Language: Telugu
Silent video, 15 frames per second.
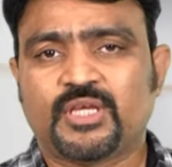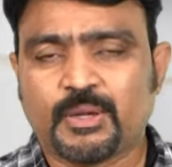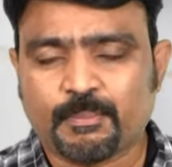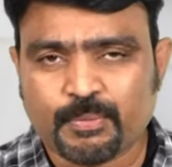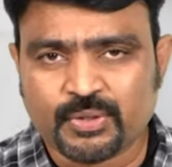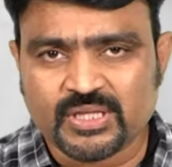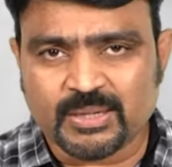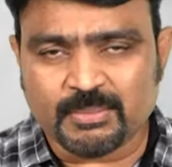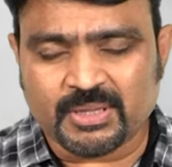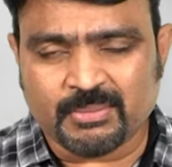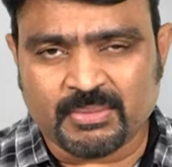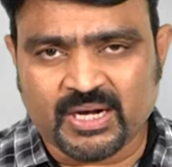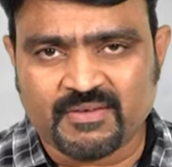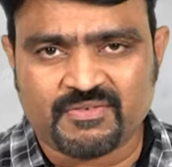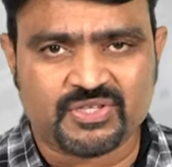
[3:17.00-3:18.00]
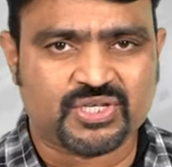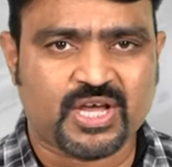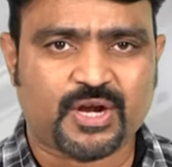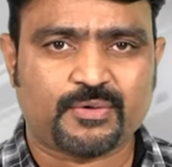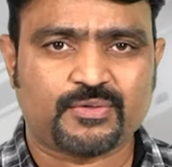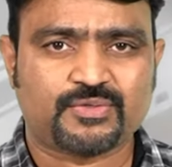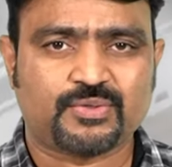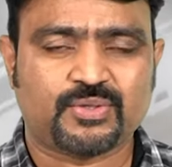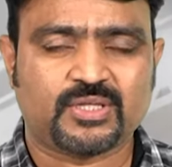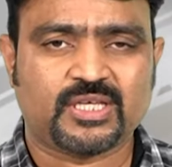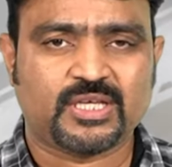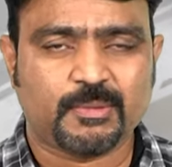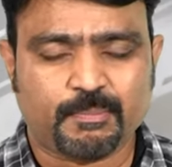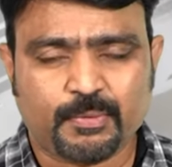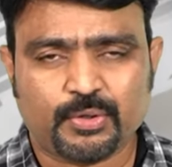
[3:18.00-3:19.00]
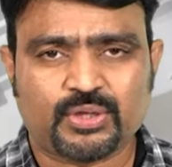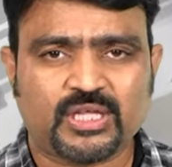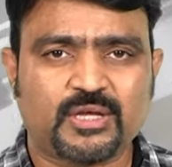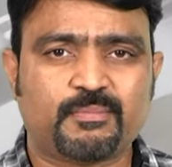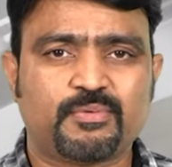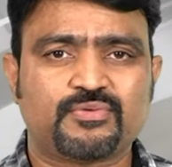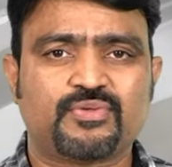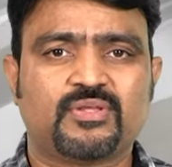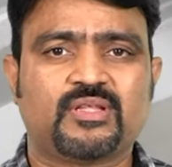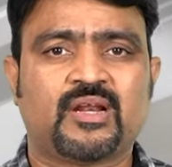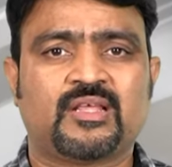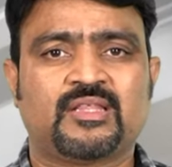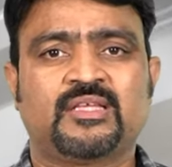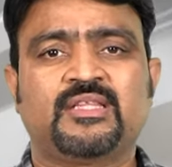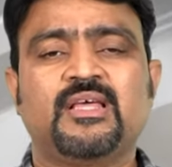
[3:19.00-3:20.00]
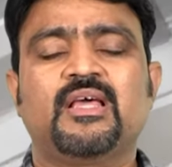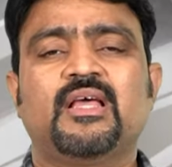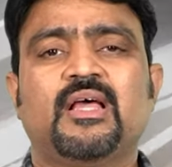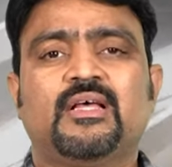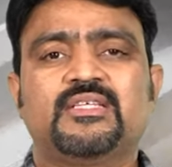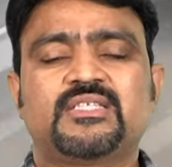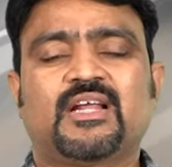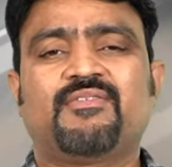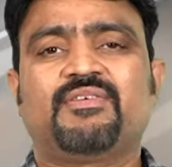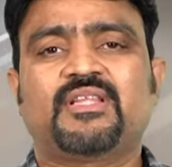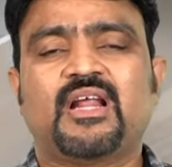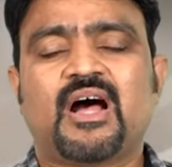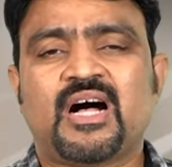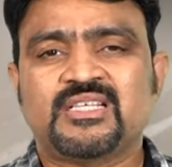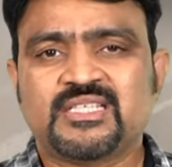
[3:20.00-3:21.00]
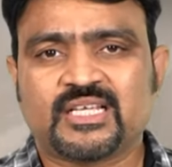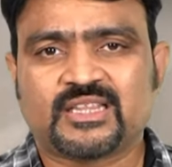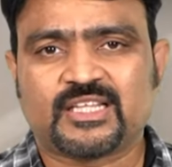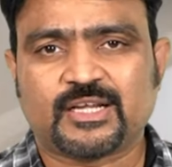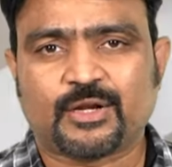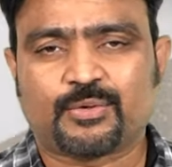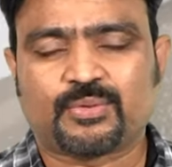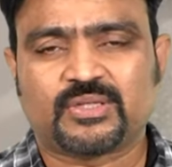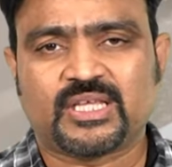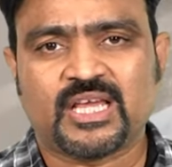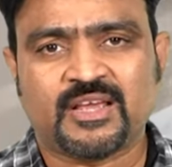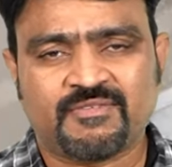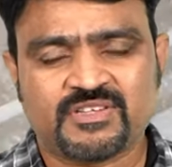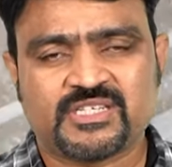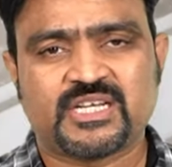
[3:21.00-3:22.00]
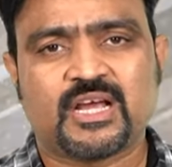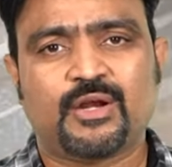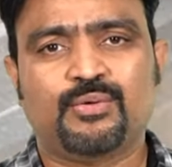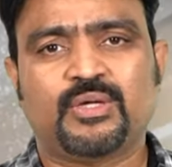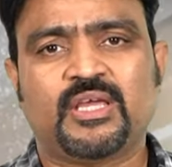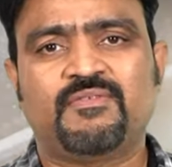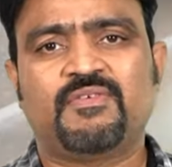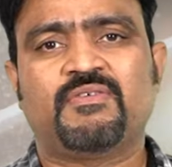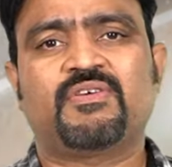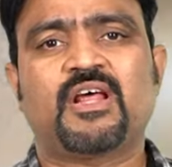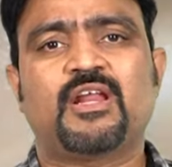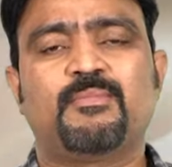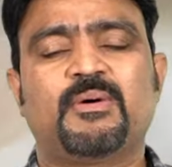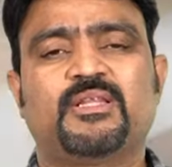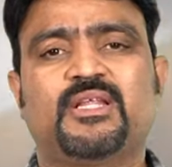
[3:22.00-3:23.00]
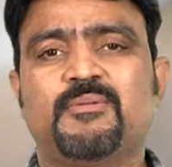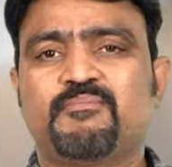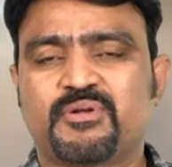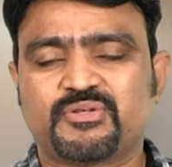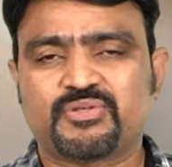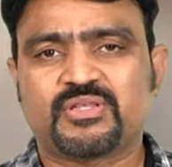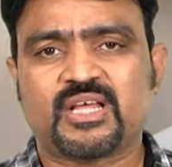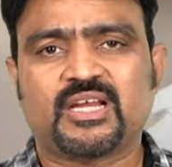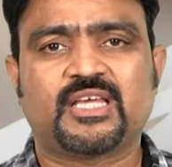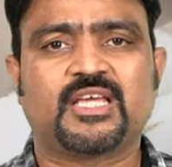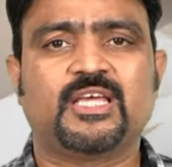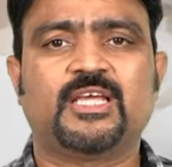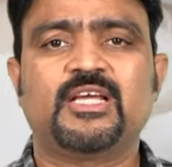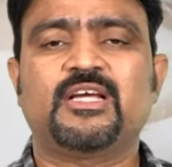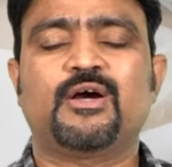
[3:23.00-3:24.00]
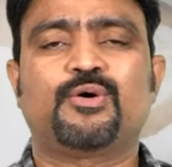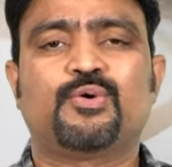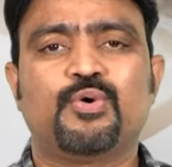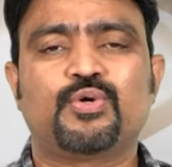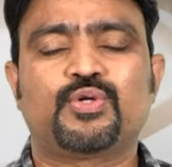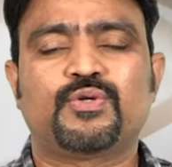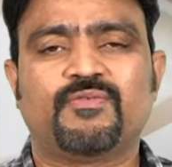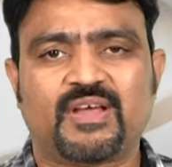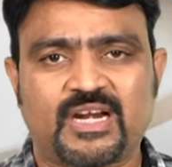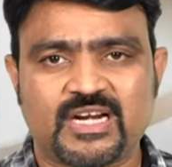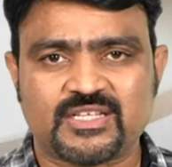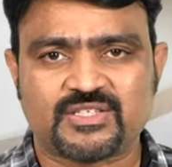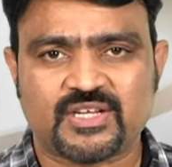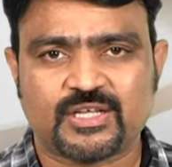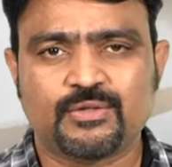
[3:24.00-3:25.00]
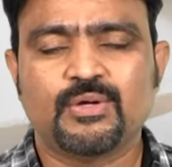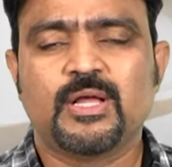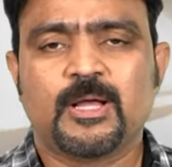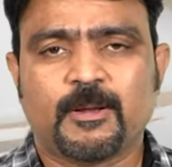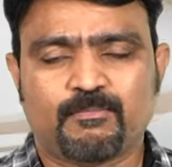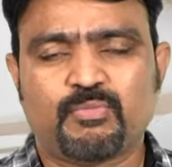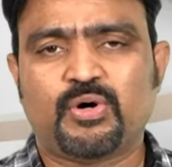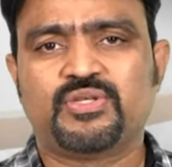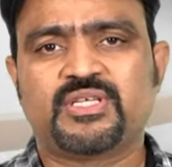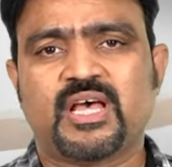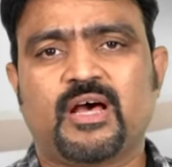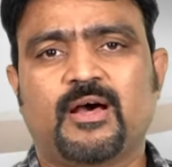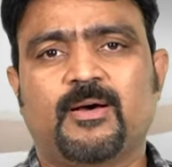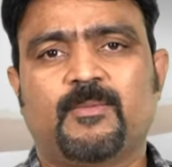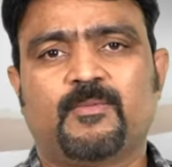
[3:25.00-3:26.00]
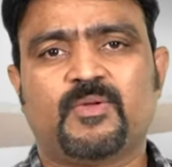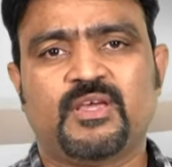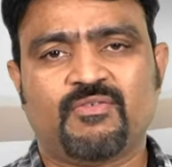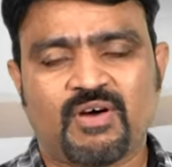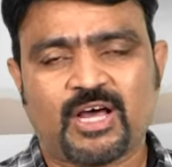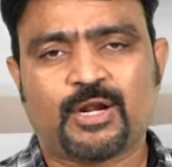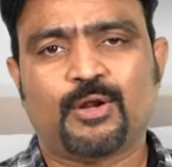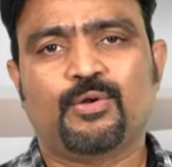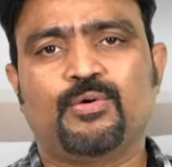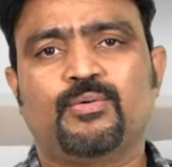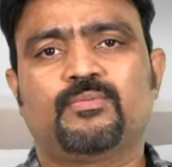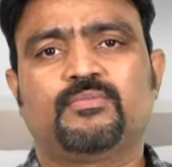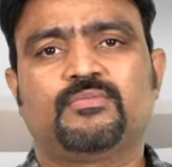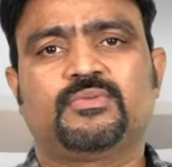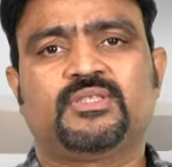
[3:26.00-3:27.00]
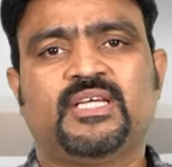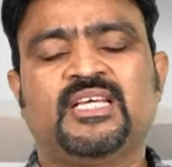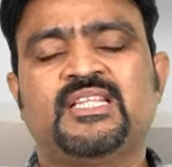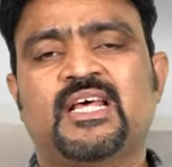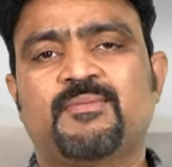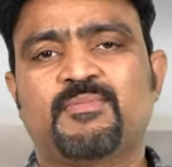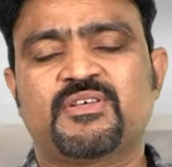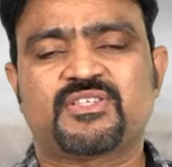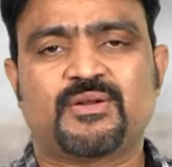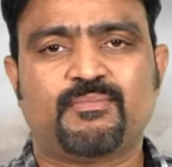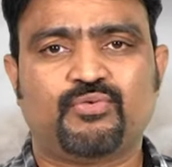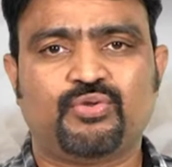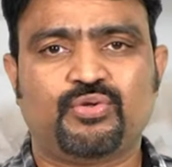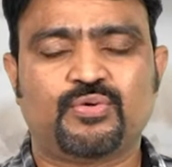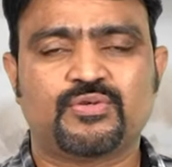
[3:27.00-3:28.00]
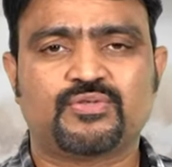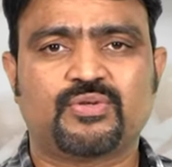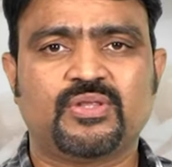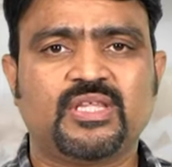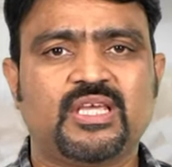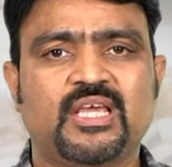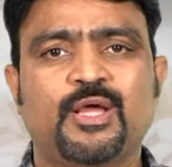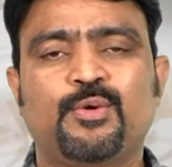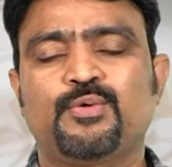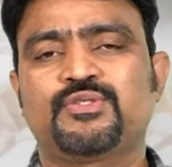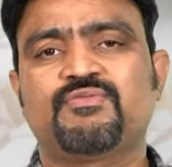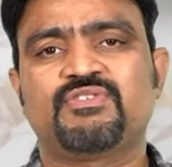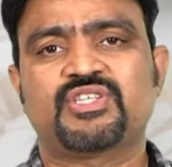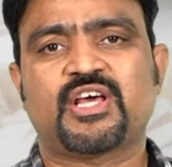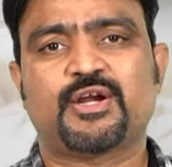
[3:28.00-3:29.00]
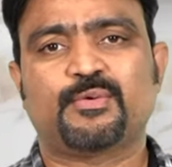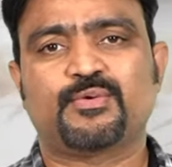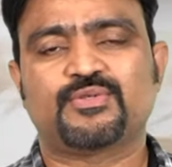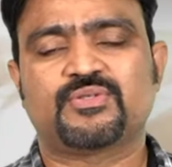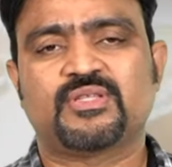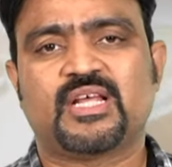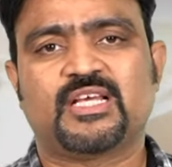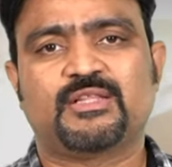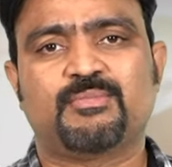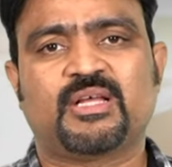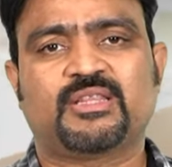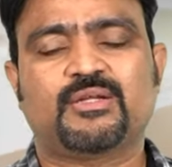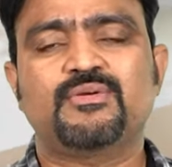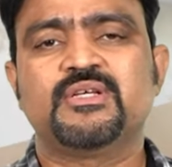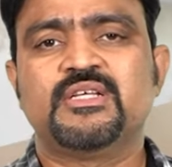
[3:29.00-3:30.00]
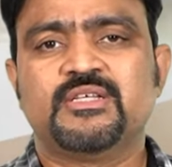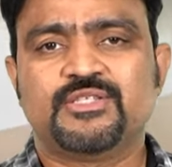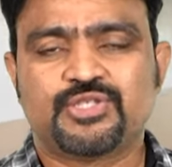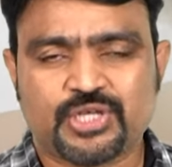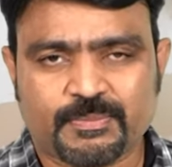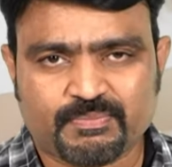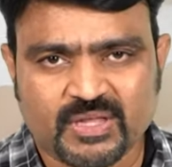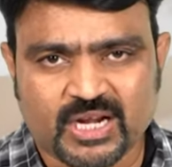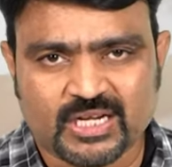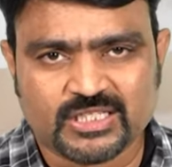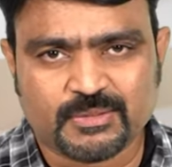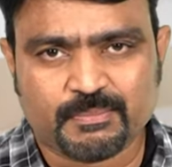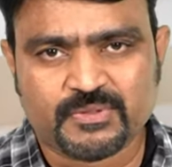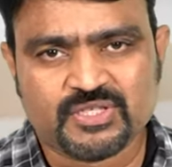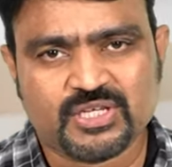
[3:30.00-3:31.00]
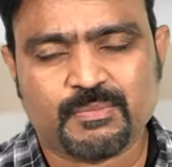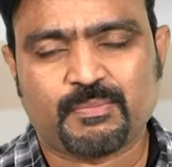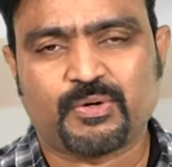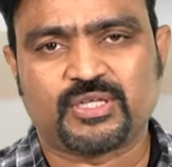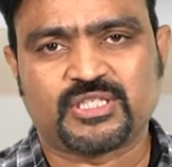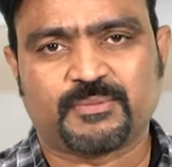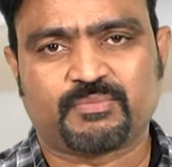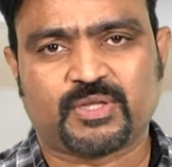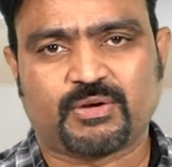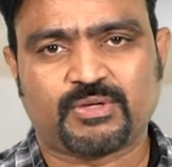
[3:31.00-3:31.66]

ఎప్పుడు దీని మీద మళ్ళీ విచారణ వస్తుంది ఎప్పుడు తీర్పు వస్తుంది అన్నదైతే సర్వత్రా ఆసక్తి నెలకొంది ఈ విషయాలు ఈ వివరాలు మాత్రం ప్రస్తుతానికి ఇంకా కోర్టు వెల్లడించలేదు బహుశా ఈ వారంలో ఏ ధర్మాసనం ముందుకు వస్తుంది ఏ రోజు విచారణకు వస్తుంది అనేది మాత్రం చెప్తారని చెప్పేసి నిపుణులు చెప్తా